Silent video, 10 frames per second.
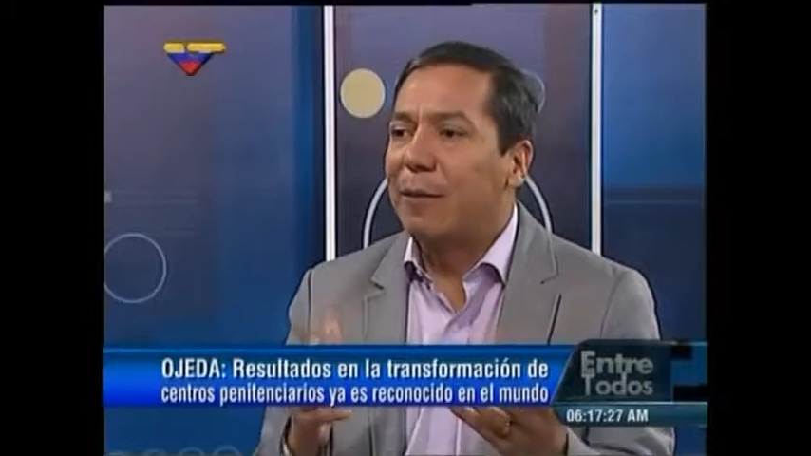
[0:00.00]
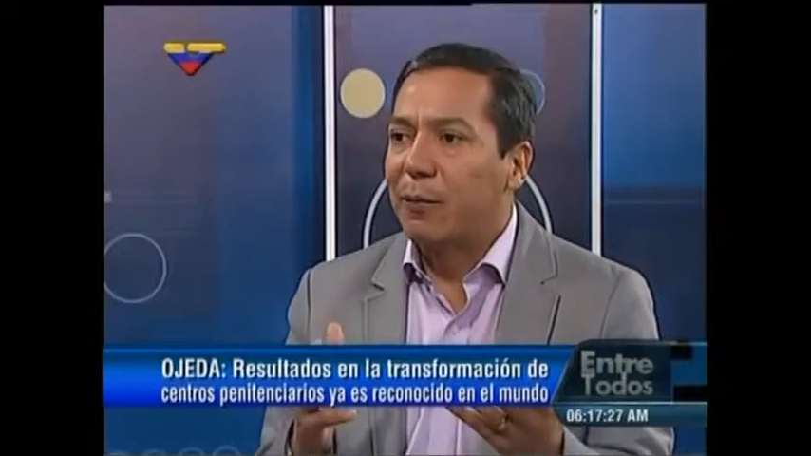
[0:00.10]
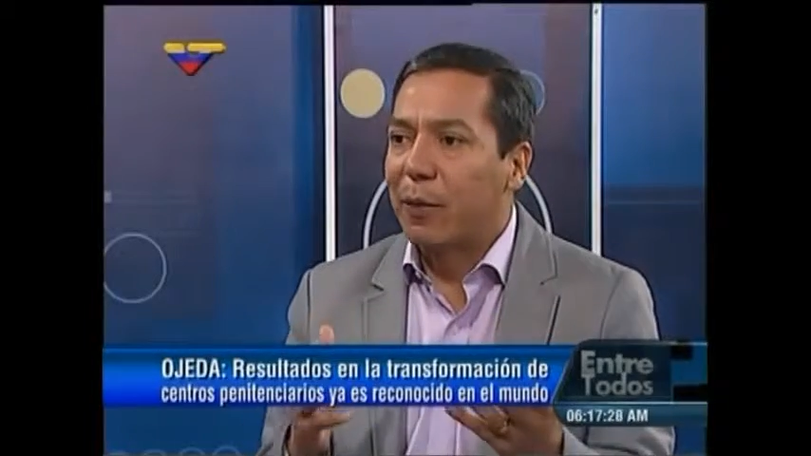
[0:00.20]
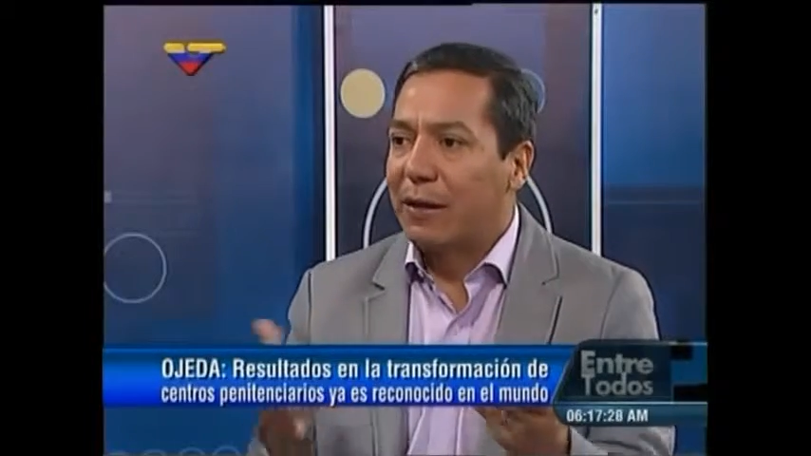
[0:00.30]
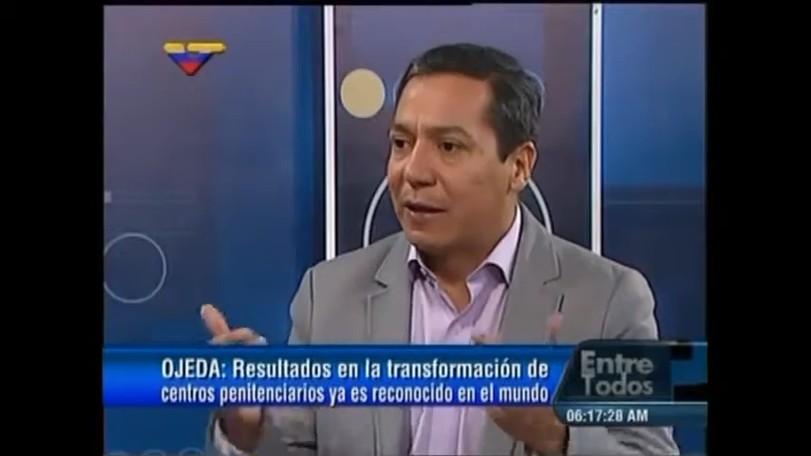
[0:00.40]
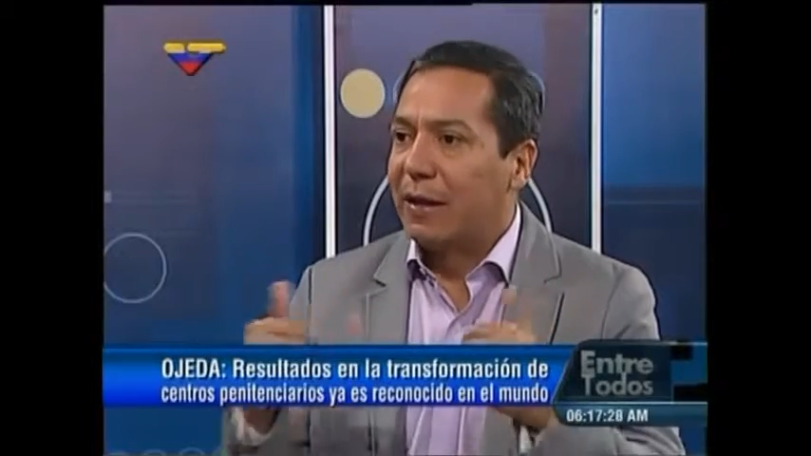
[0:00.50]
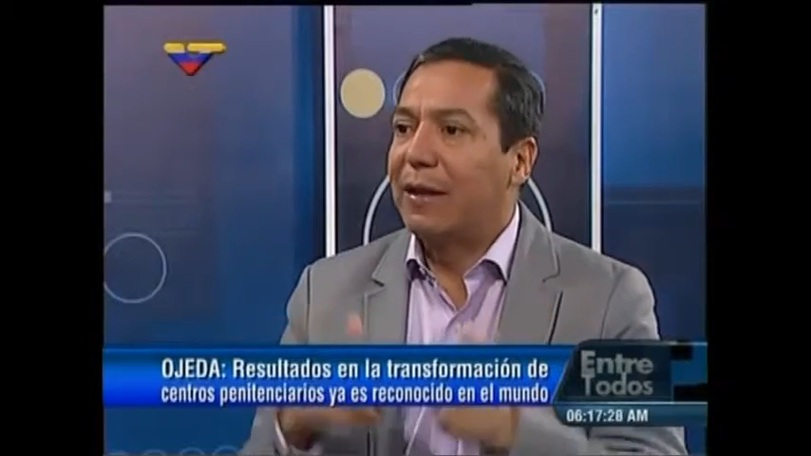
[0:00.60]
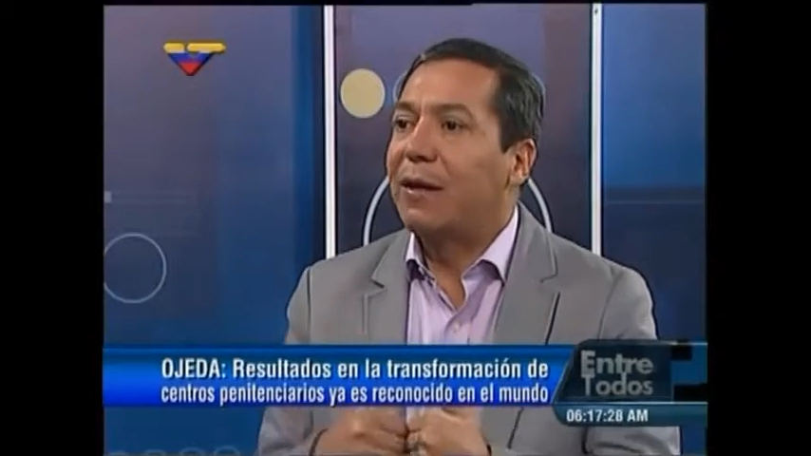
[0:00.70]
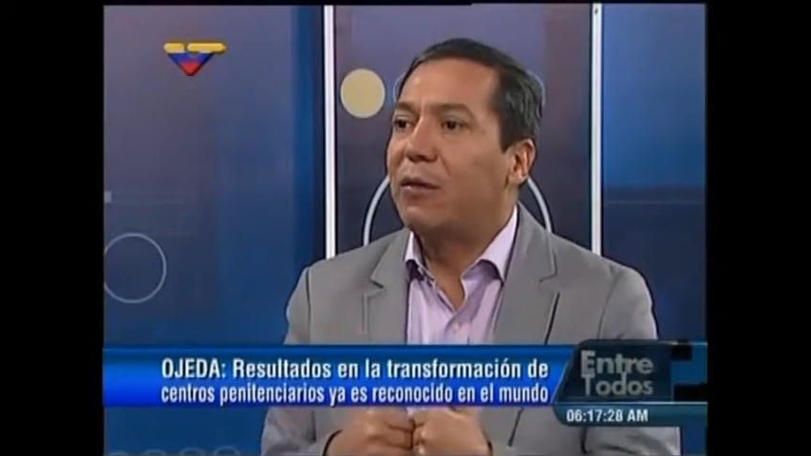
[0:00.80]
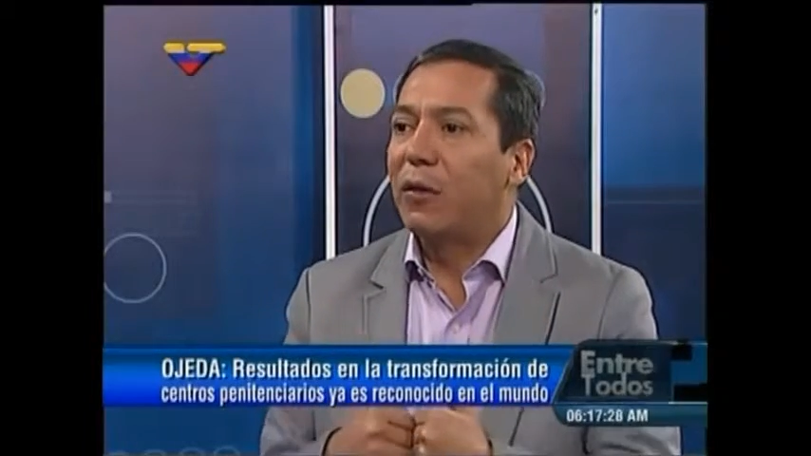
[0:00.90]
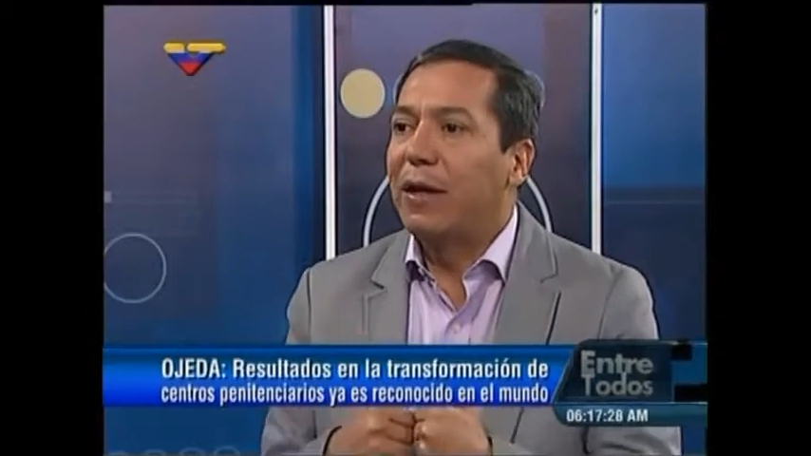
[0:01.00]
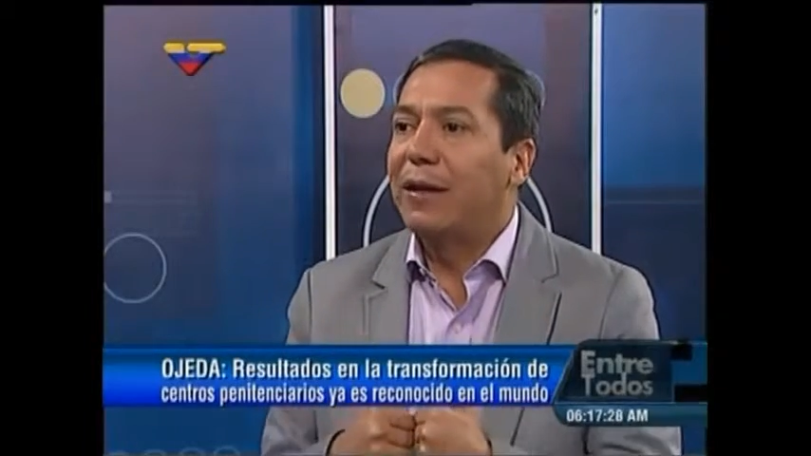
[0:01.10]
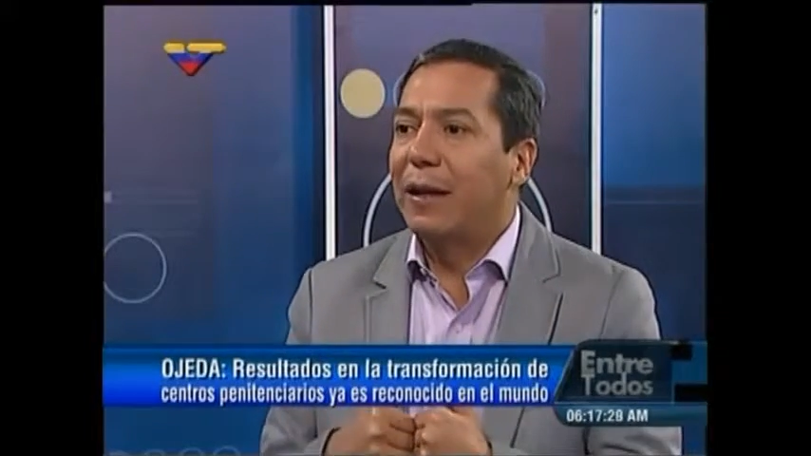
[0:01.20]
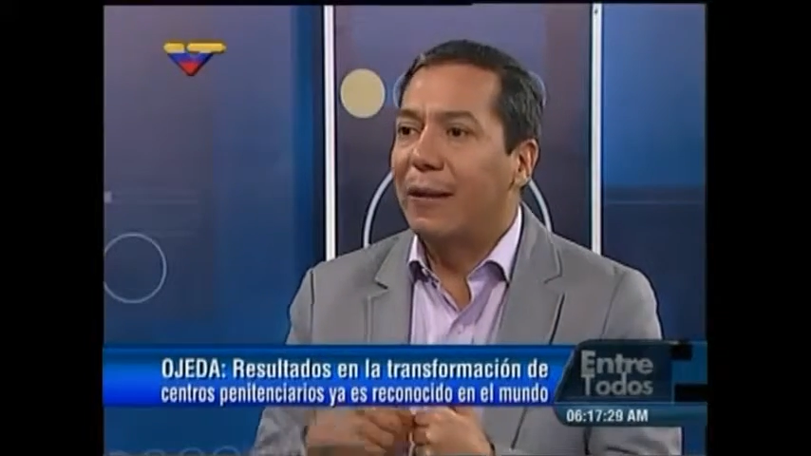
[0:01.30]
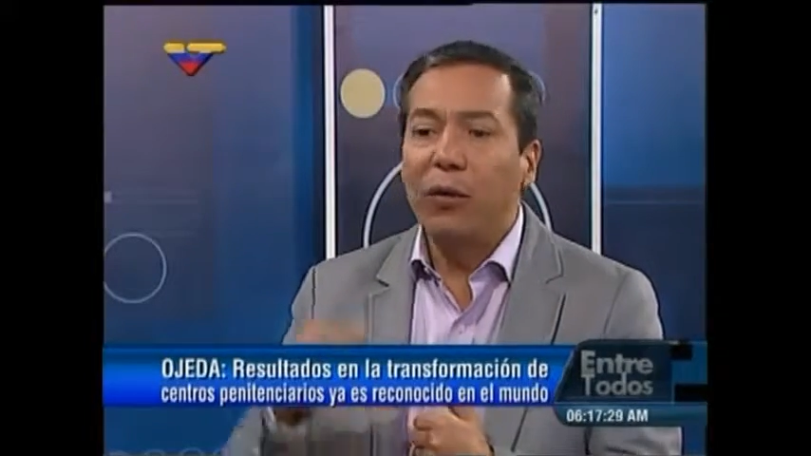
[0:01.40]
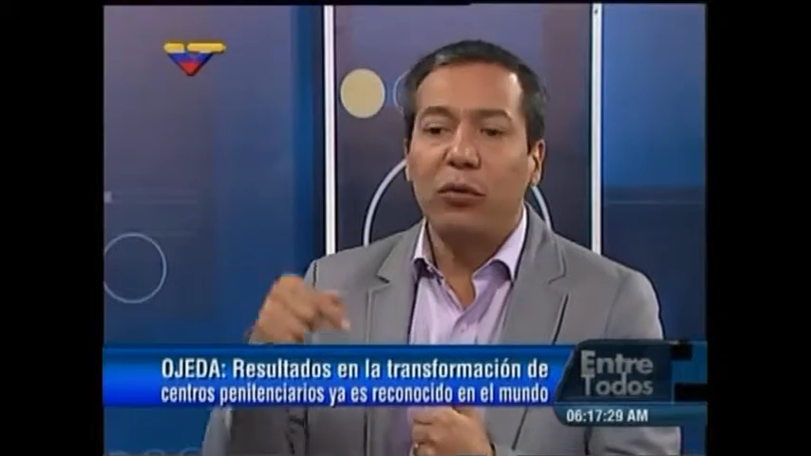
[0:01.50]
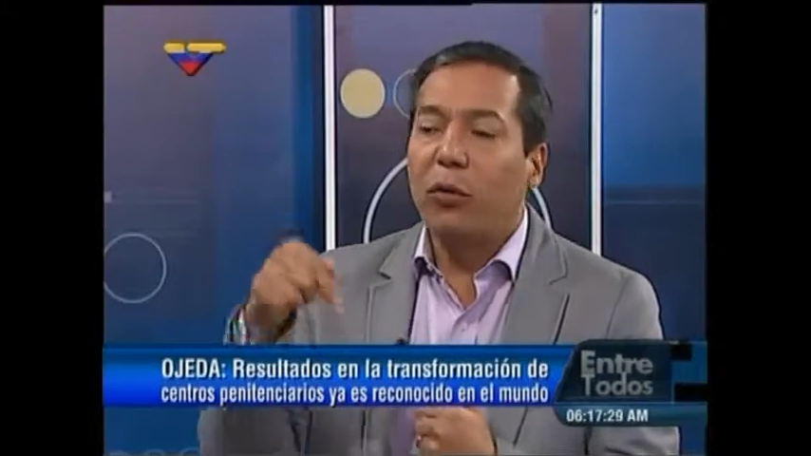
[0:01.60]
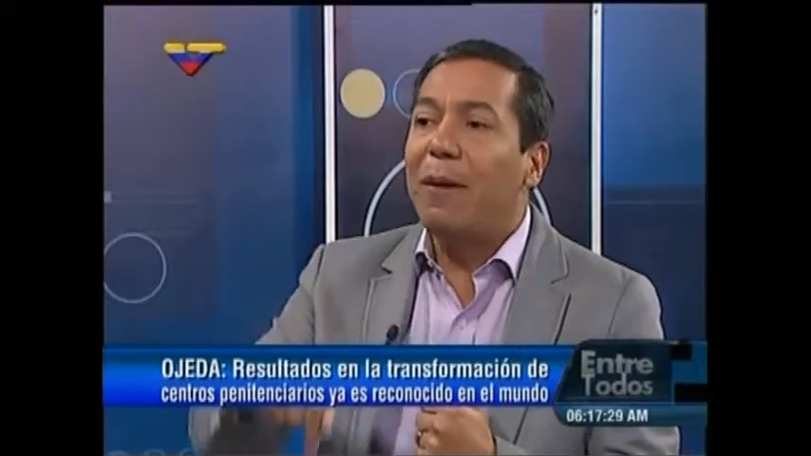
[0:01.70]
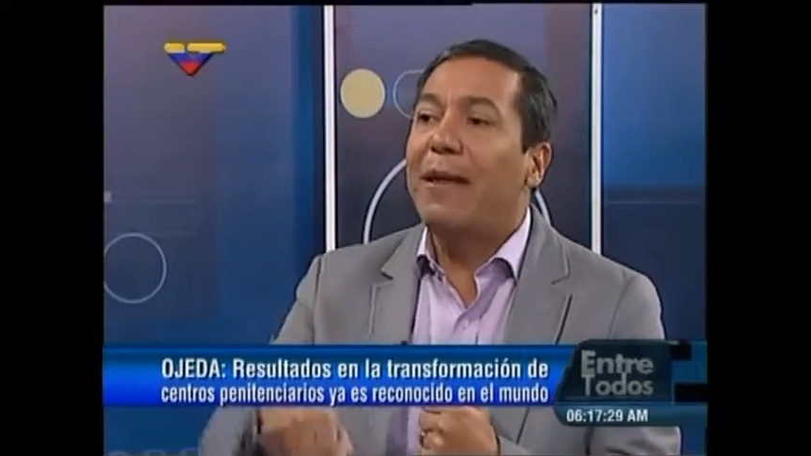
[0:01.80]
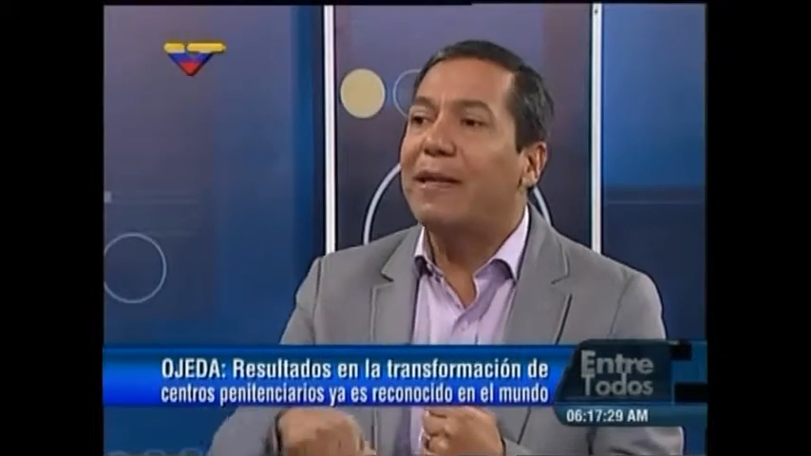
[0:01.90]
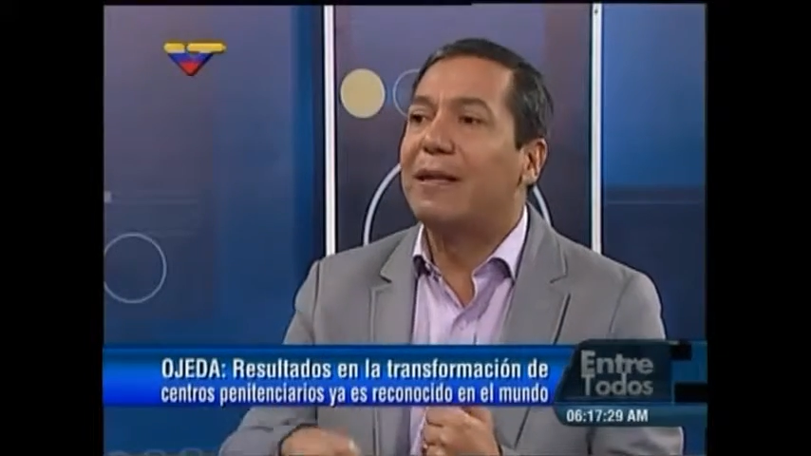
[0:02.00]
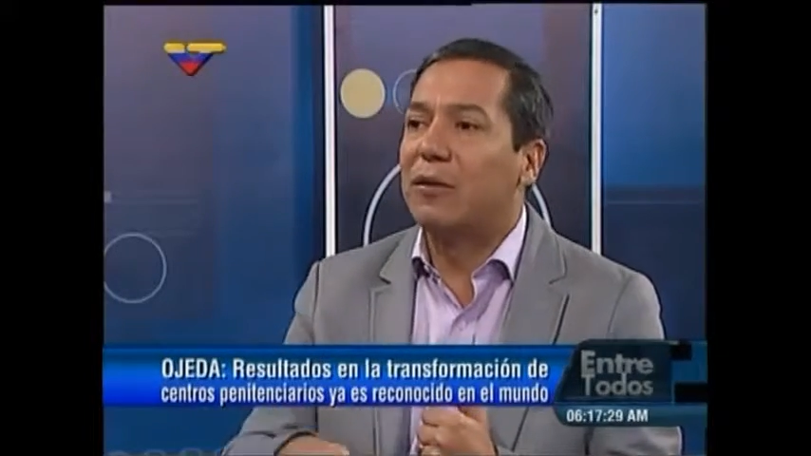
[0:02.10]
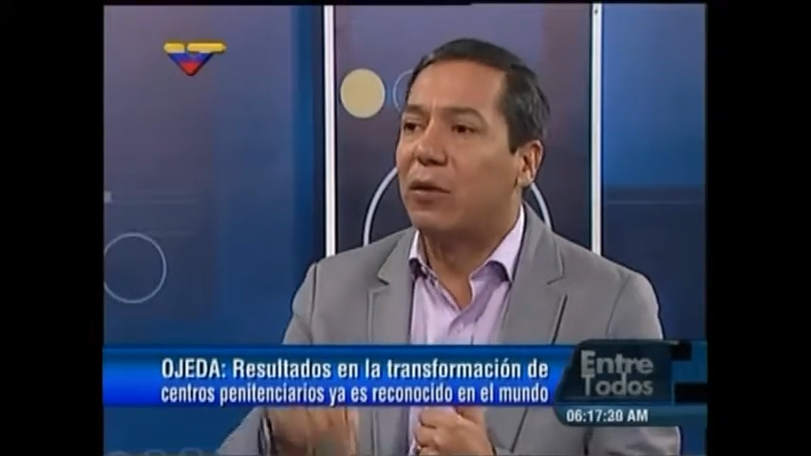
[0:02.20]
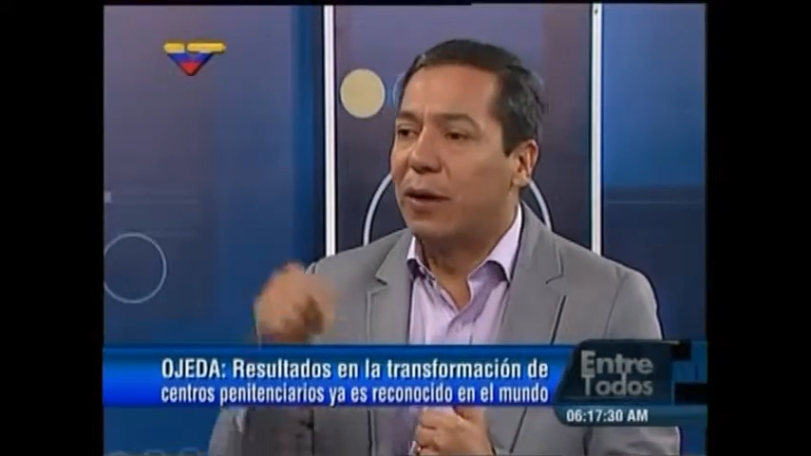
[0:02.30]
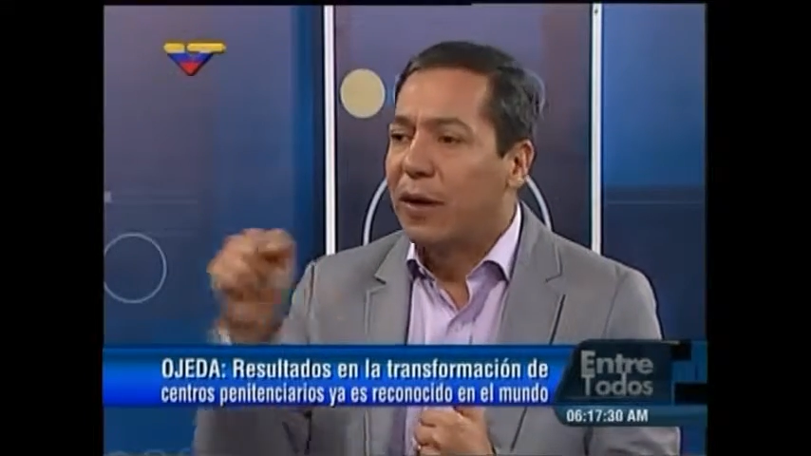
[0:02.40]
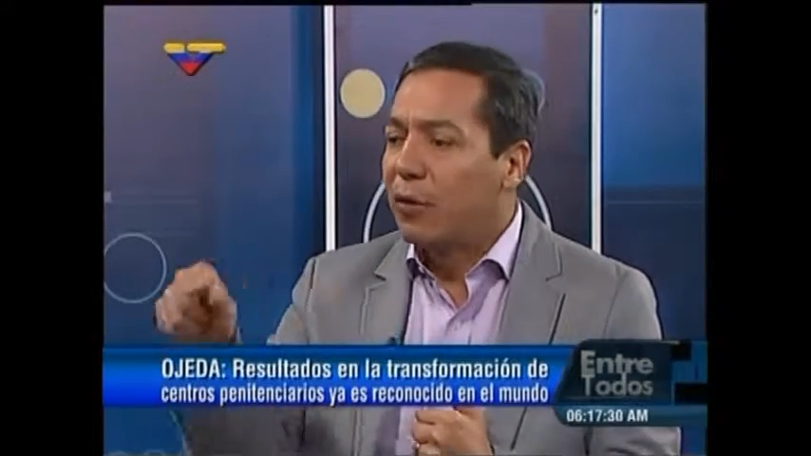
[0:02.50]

y propuestas, y estas reuniones de trabajo es toma de decisiones.